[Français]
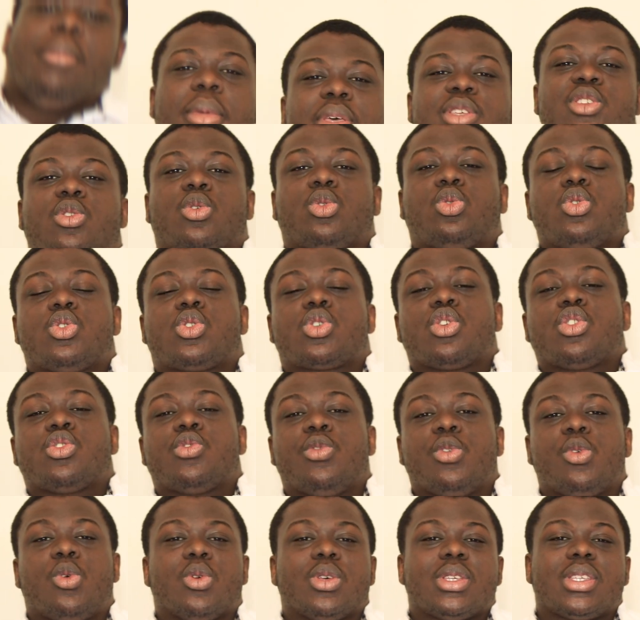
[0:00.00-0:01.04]
Mais surtout, ce que je
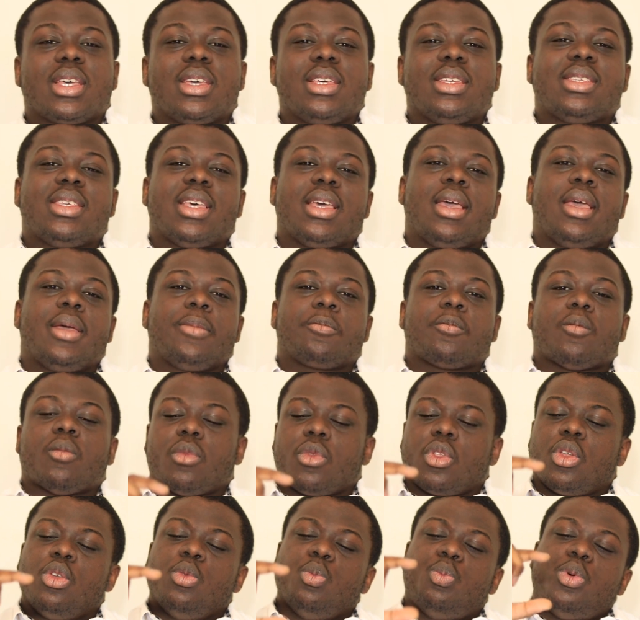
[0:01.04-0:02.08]
vous conseille, c'est
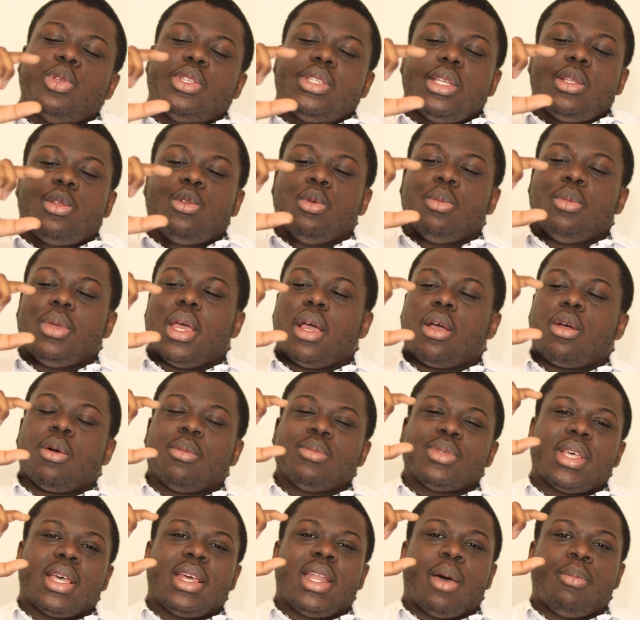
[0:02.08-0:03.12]
une petite lumière comme
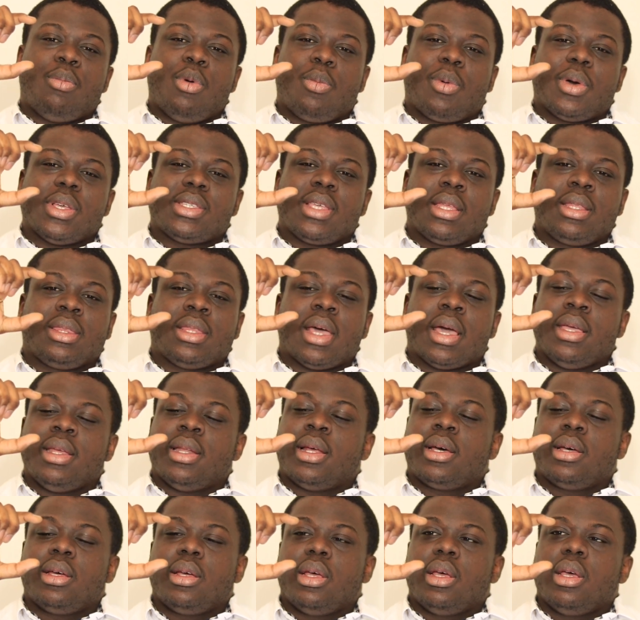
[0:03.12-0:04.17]
ça, elle a à peu près cette
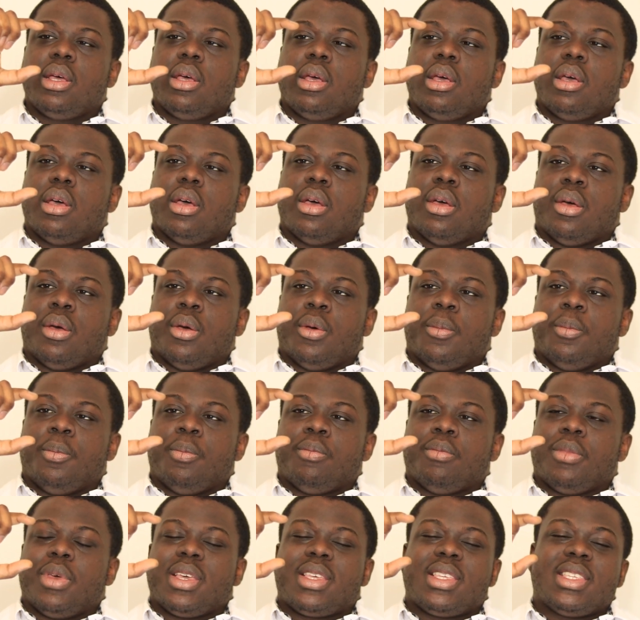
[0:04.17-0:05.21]
taille-là, euh,
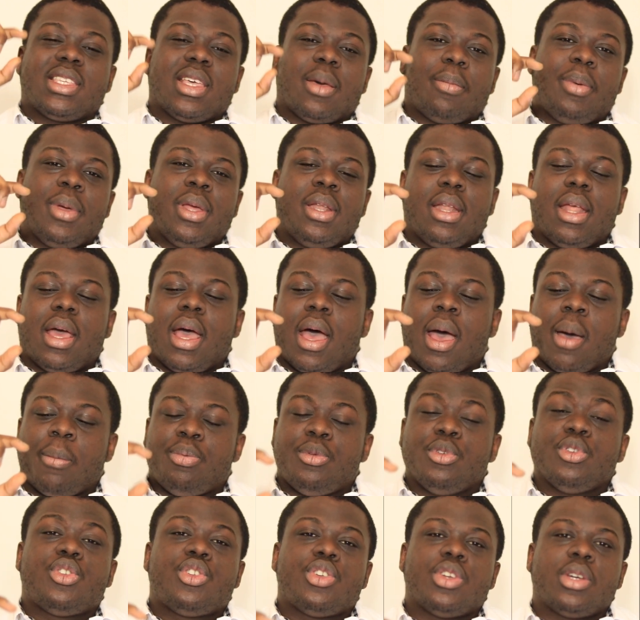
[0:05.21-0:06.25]
qui s'appelle
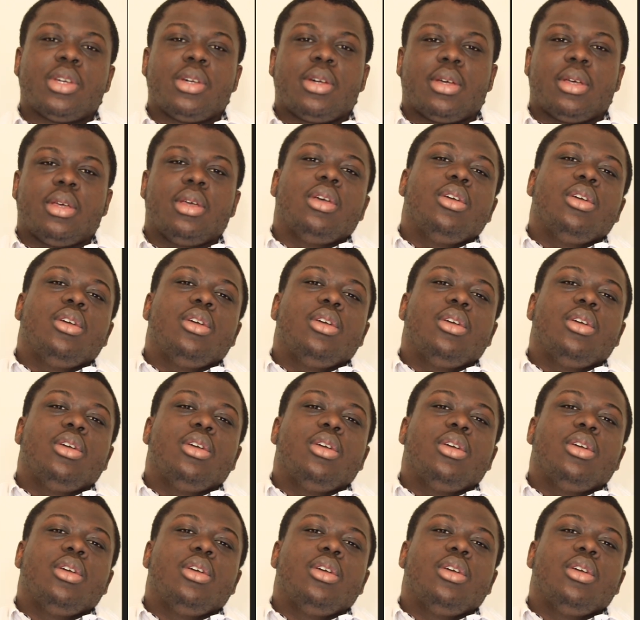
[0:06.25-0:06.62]
Aputure.